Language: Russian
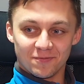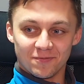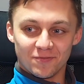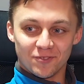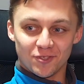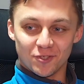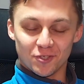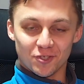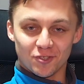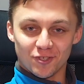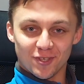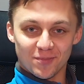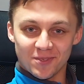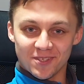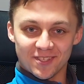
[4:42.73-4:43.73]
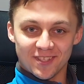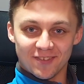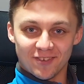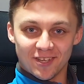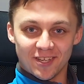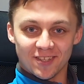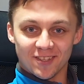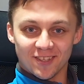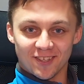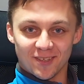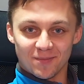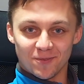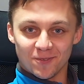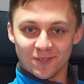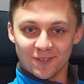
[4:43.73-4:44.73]
Все, что я представлял,
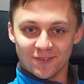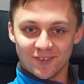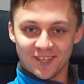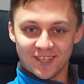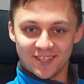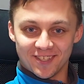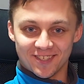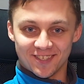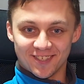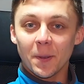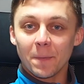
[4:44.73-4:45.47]
таким он и является.